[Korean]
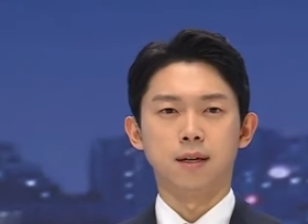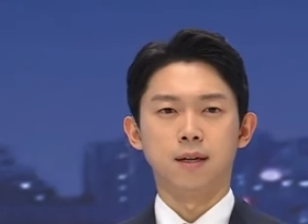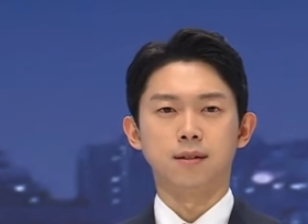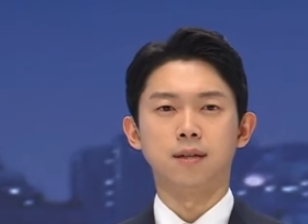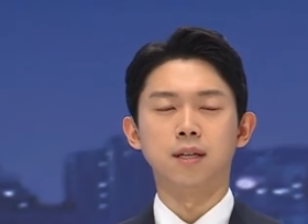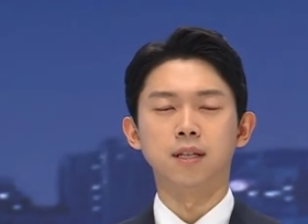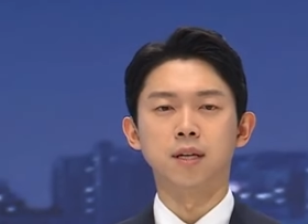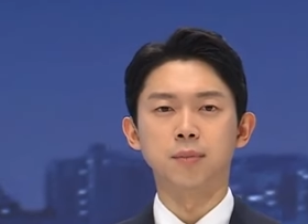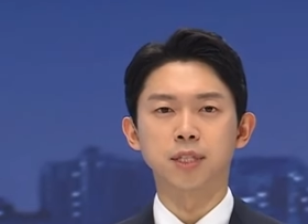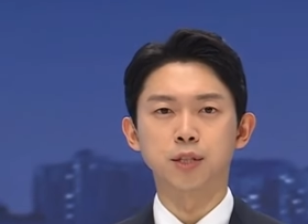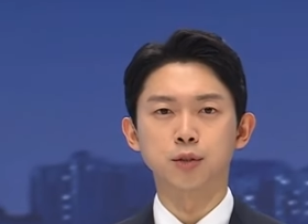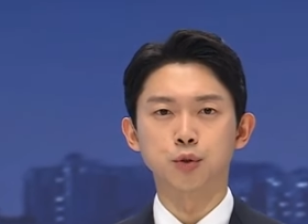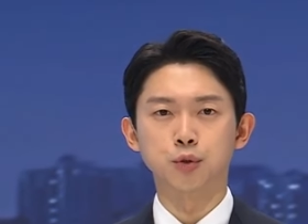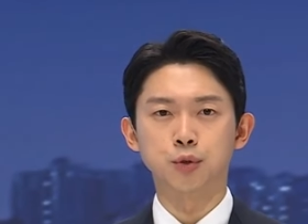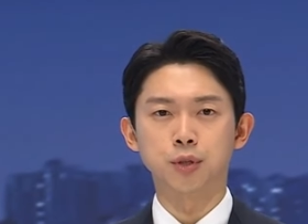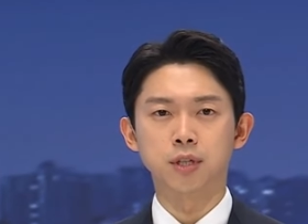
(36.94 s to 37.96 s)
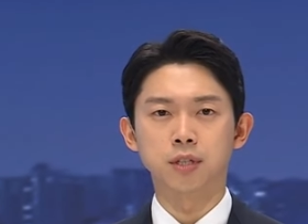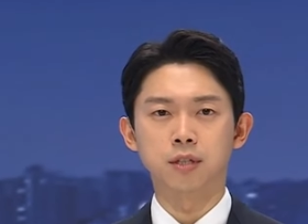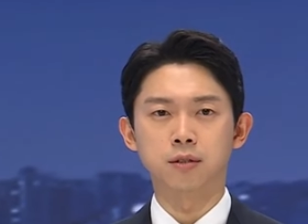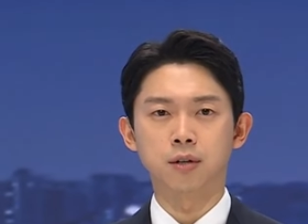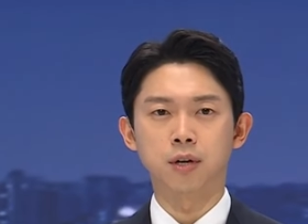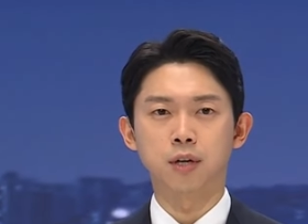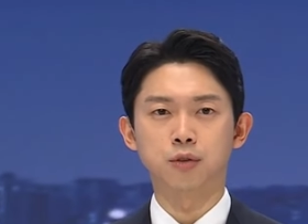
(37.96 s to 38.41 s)
JTBC
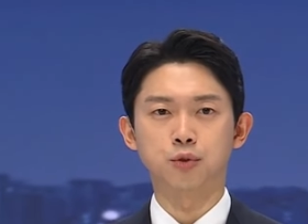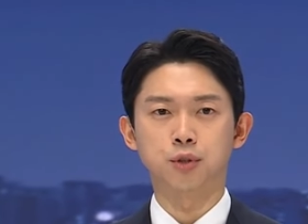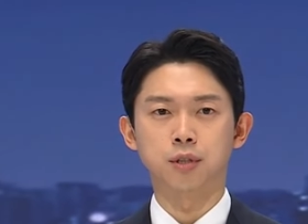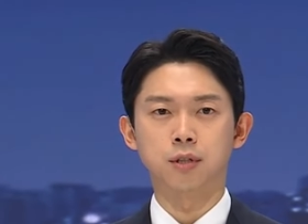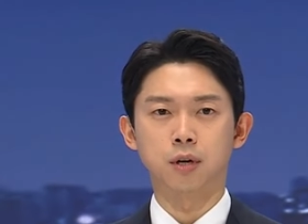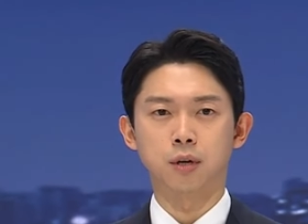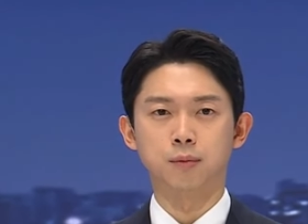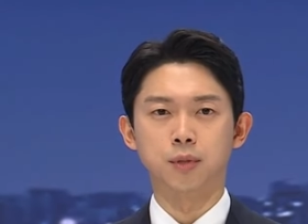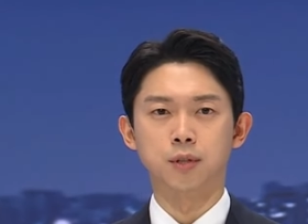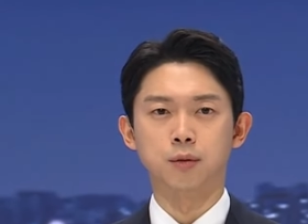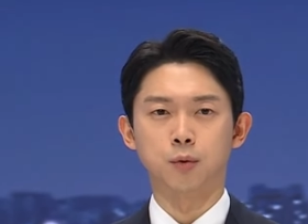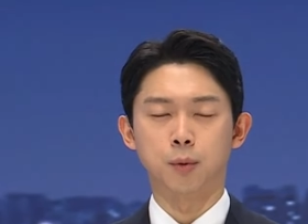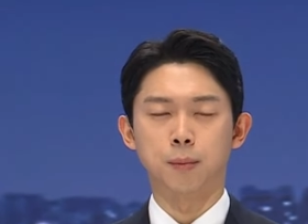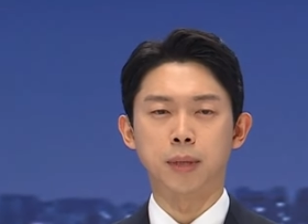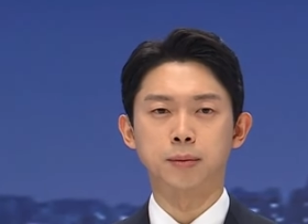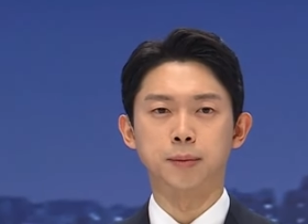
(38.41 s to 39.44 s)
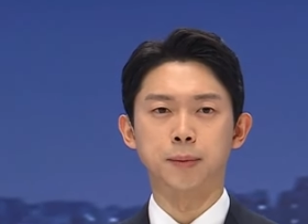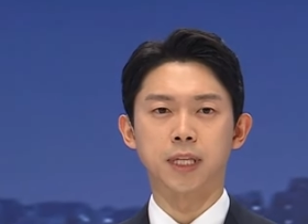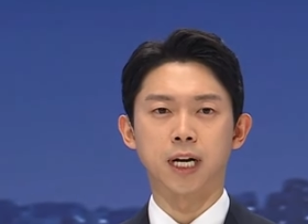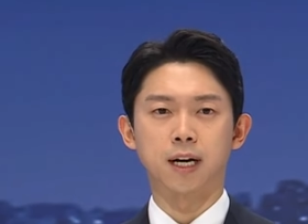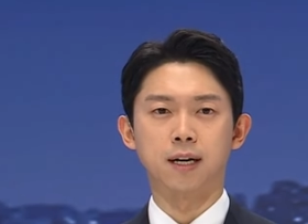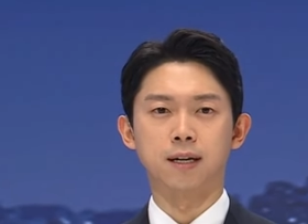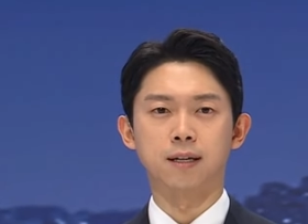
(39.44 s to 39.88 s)
뉴스를 시청해주신 여러분
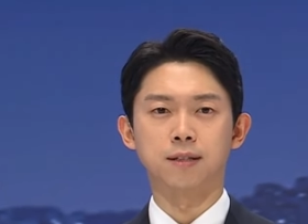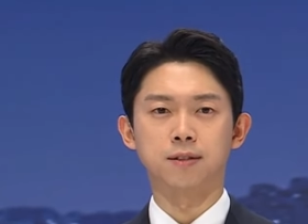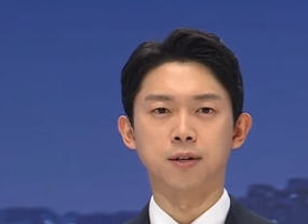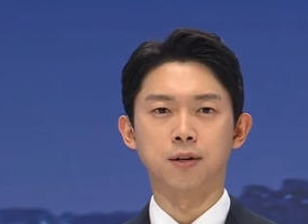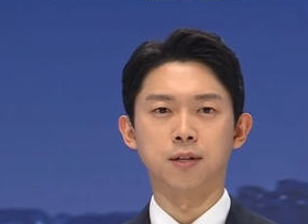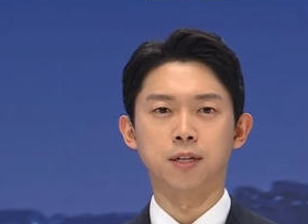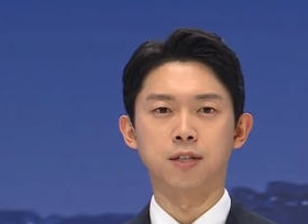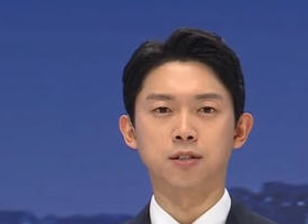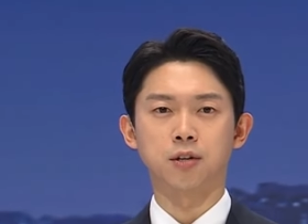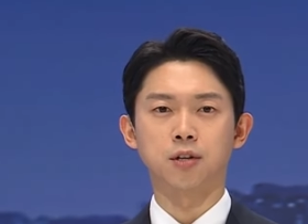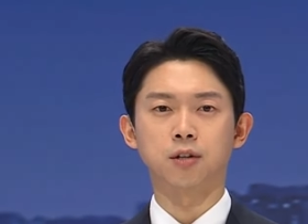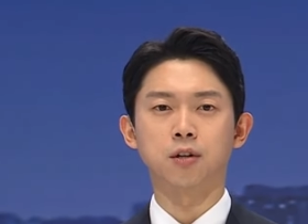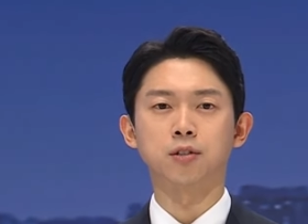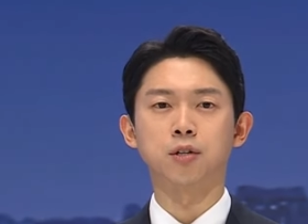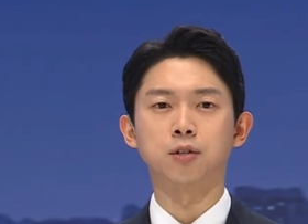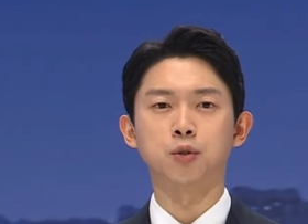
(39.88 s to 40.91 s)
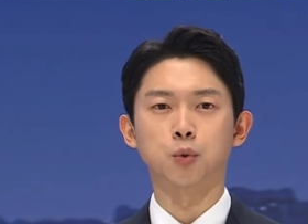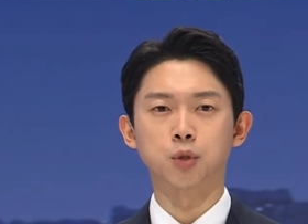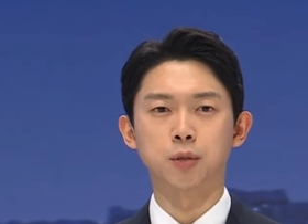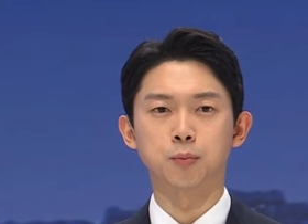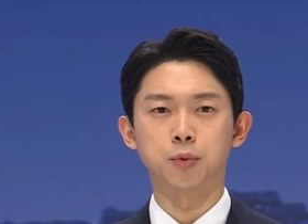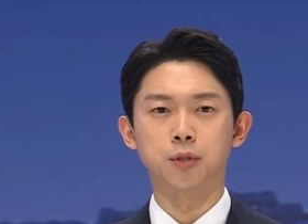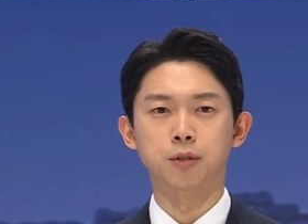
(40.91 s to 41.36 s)
고맙습니다. 저희는 저녁
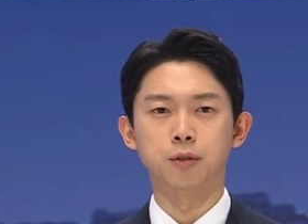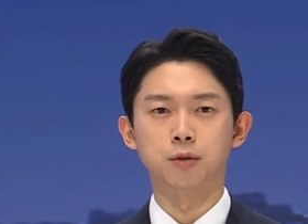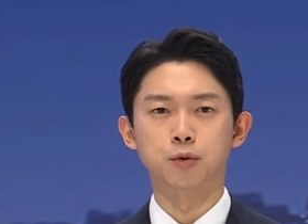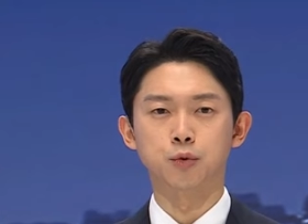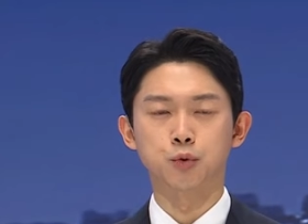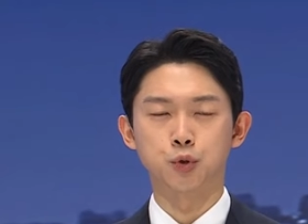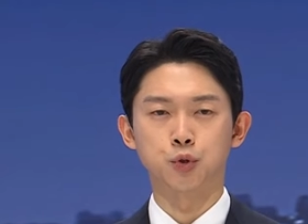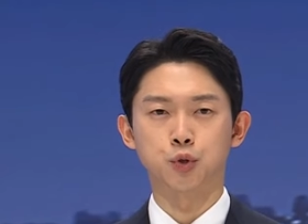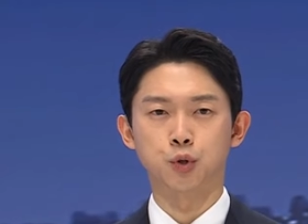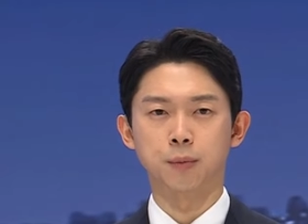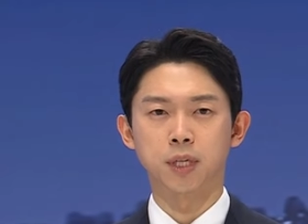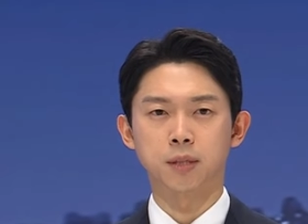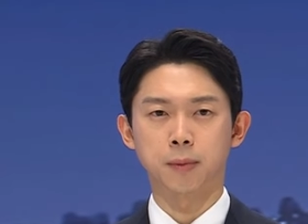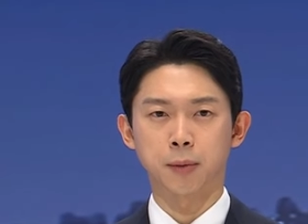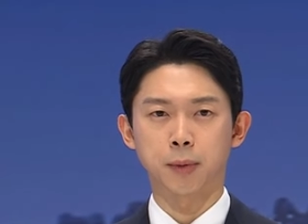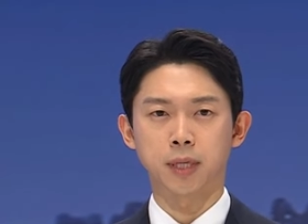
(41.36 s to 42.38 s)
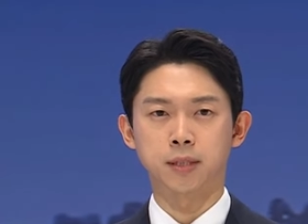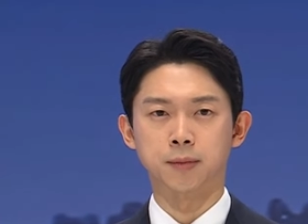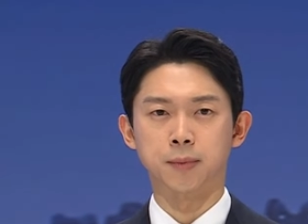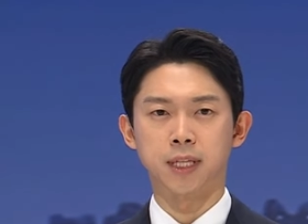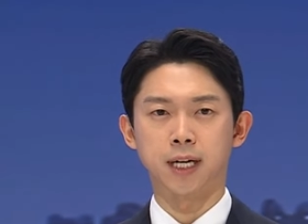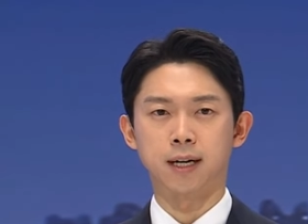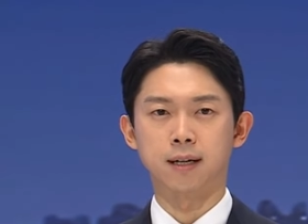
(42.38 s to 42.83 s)
6시 50분 뉴스룸에서
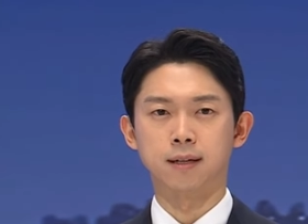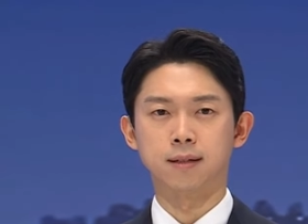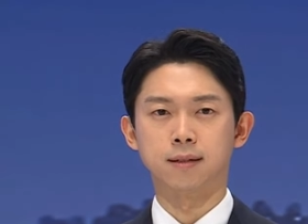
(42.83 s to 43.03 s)
뵙겠습니다.